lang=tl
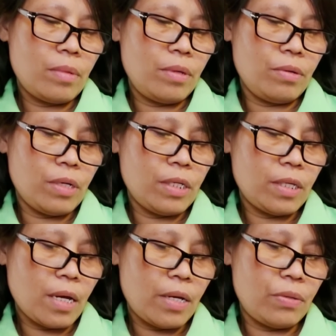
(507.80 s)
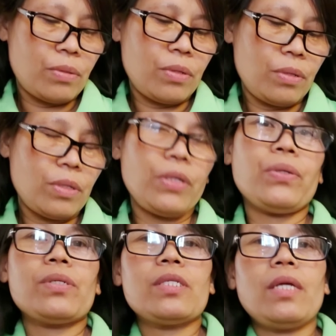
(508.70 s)
yung isa, ano,
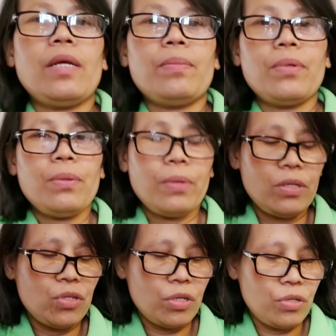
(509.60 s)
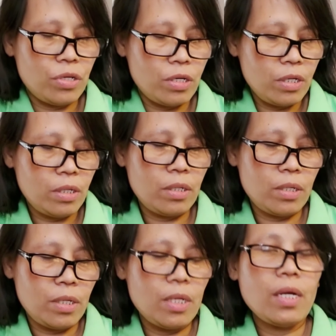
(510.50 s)
yung cinnamon with ginger.
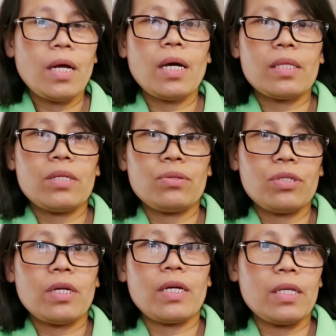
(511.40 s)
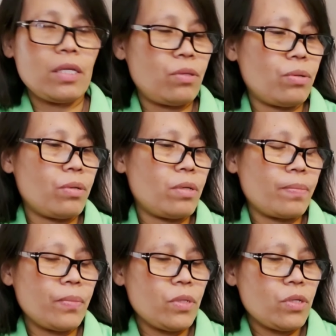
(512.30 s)
At ito siya, ito. So,
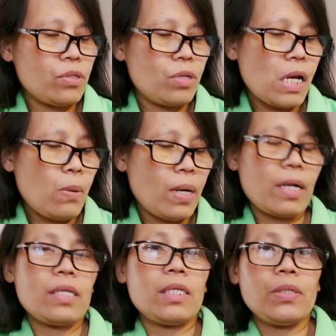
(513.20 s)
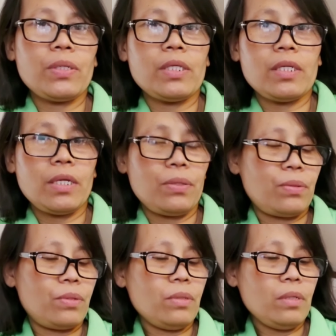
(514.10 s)
dalawang klaseng green tea
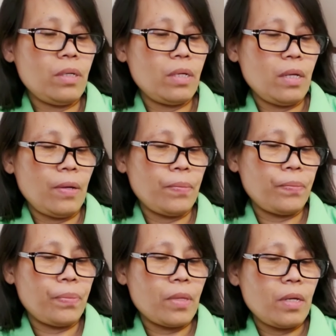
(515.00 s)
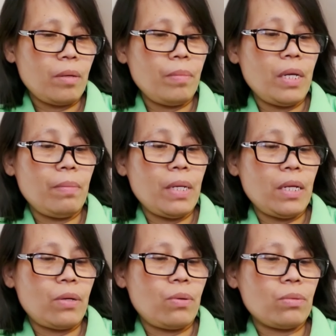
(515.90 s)
yung
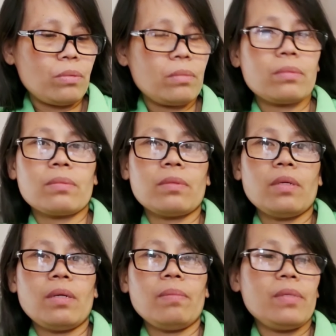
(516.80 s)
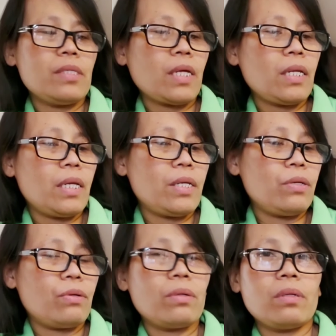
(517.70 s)
binibili ko. Minsan
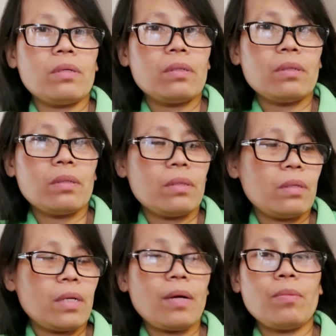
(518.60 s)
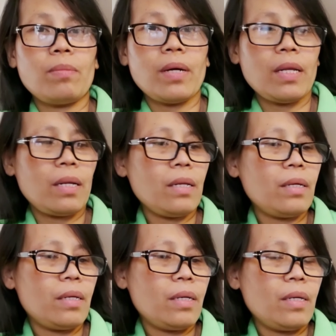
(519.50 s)
din yung chamomile.
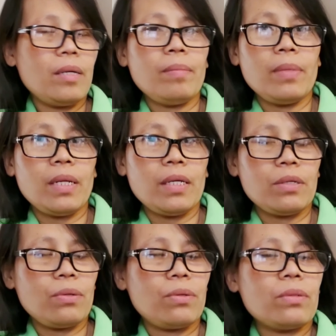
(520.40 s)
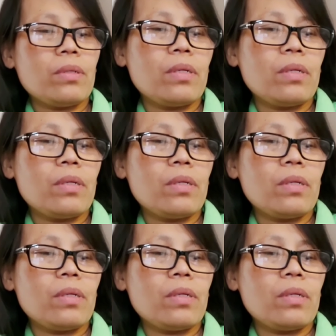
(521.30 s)
Bilhin ko.